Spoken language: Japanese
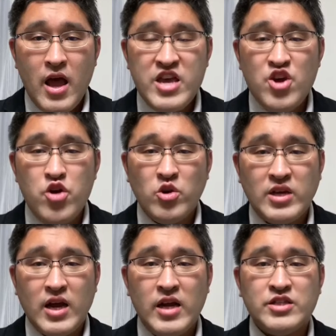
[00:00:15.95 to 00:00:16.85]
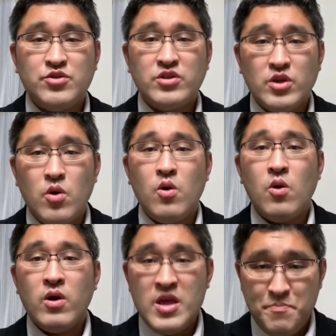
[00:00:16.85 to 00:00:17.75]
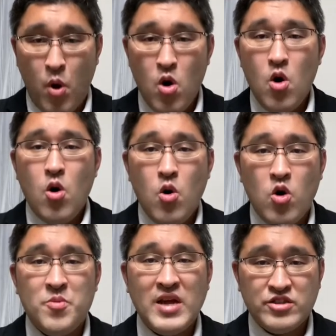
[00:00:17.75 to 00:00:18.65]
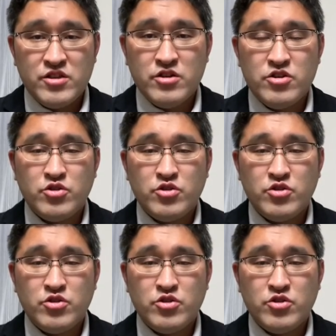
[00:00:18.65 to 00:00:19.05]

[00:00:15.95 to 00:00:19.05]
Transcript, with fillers: えー、いよいよ社会人としての一歩を踏み出す、